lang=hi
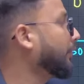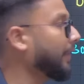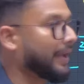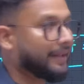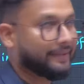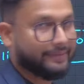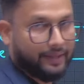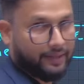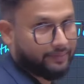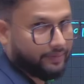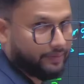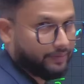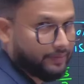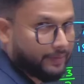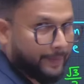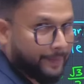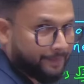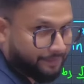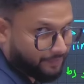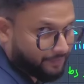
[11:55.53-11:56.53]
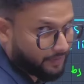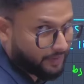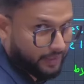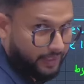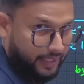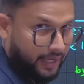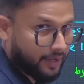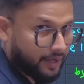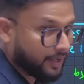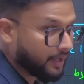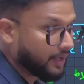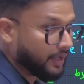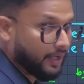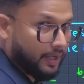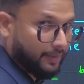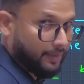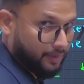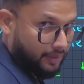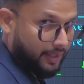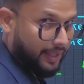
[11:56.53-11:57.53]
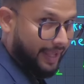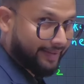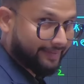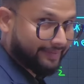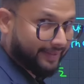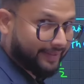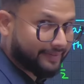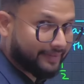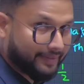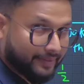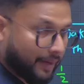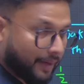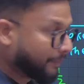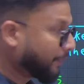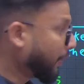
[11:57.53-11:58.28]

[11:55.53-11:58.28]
ऑफ एक्स एक्सिस ठीक है एक्स एक्सिस का